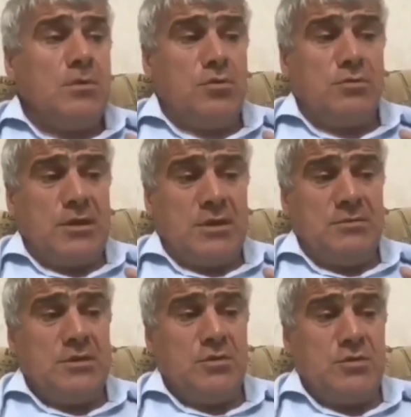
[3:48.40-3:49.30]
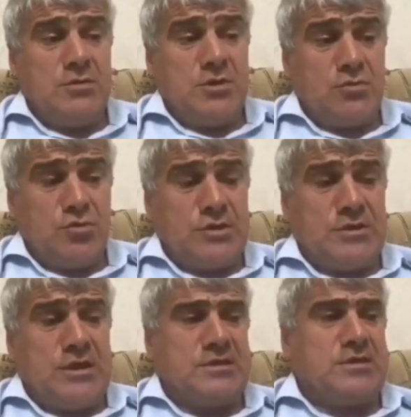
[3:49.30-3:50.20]
Вот Магомед Даудов говорит, вот
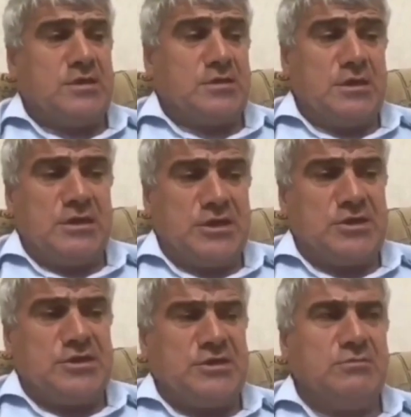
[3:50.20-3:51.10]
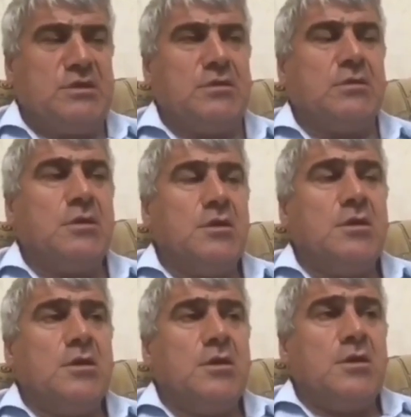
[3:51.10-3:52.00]
знак стоит на нашей земле.
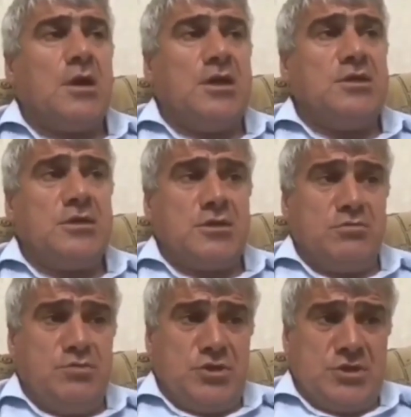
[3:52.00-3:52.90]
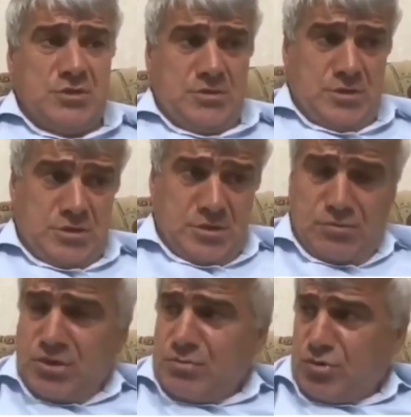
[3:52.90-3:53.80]
Они говорят, мы же, это,
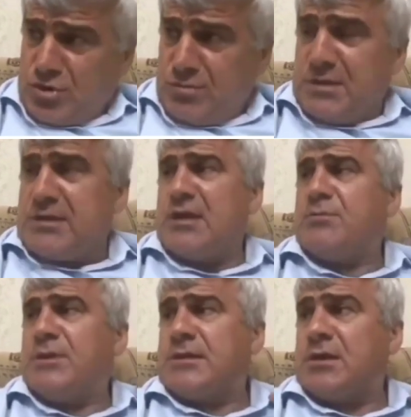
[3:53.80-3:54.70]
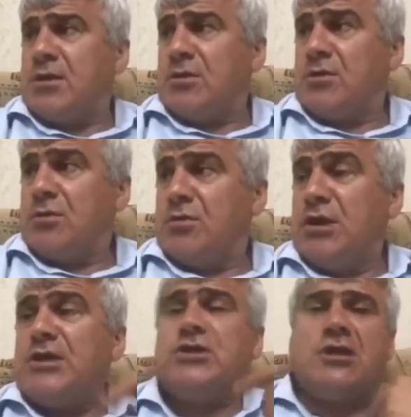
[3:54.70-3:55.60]
мы же можем этот знак поставить? И
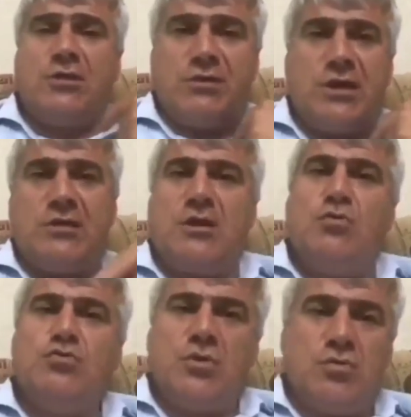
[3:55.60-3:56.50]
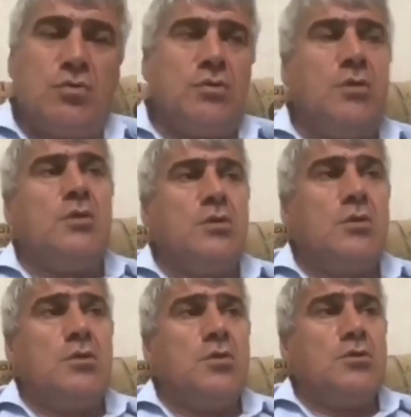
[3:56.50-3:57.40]
наши говорят Даудову.
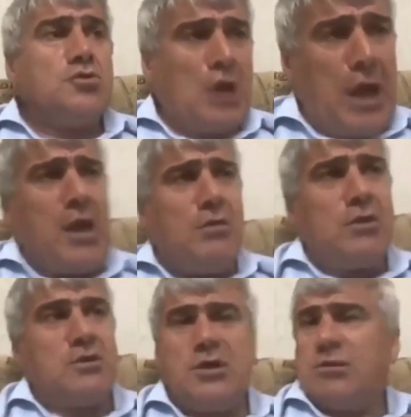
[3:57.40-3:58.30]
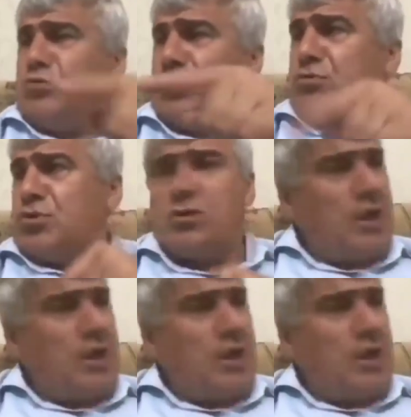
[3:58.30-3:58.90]
Да, говорит, этот мужик тоже.